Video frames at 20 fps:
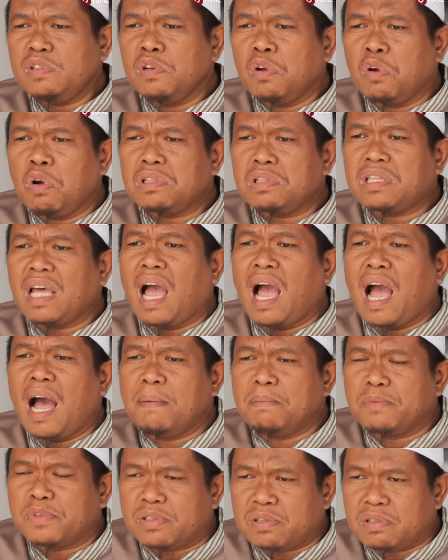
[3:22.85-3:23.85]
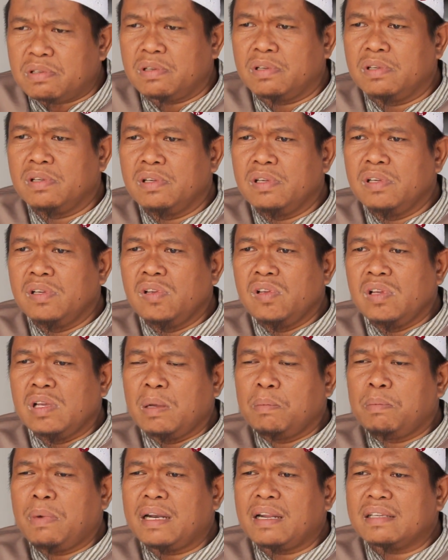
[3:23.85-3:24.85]
kota Hams,
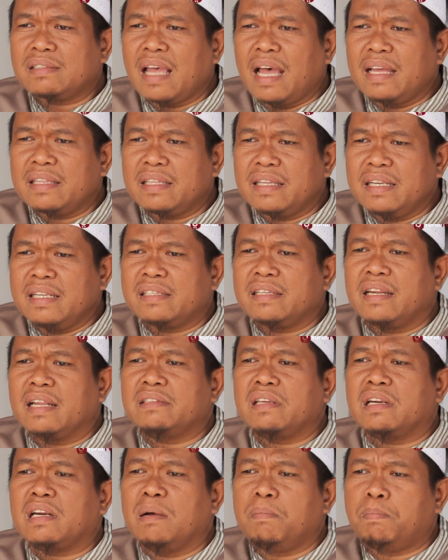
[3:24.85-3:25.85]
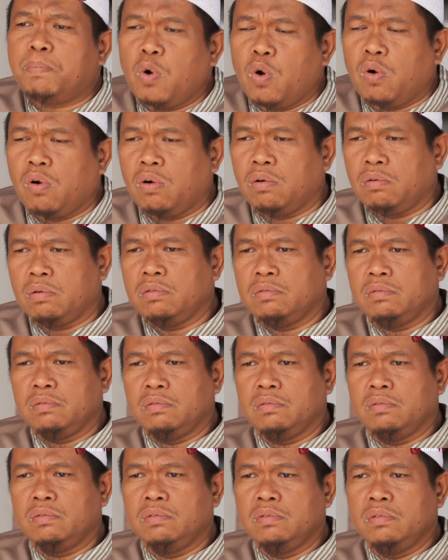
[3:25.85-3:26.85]
pada saat ini sedang terkepung
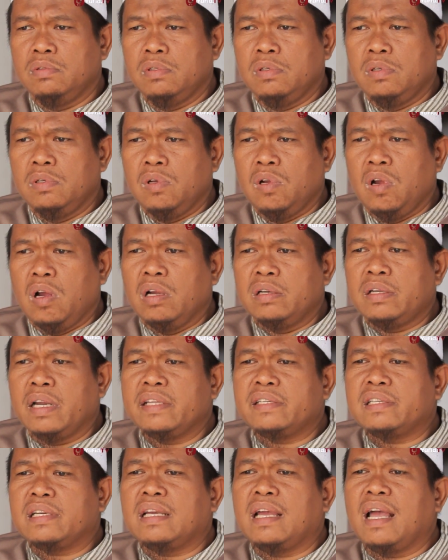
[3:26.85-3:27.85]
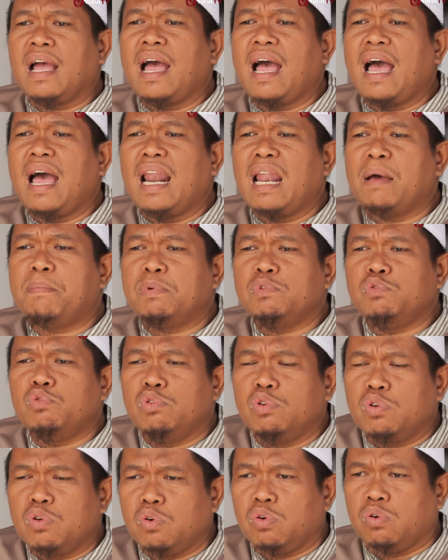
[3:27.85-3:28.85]
dari segala
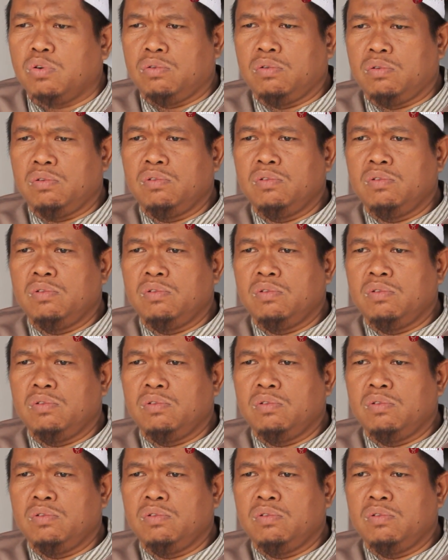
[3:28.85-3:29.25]
penjuru.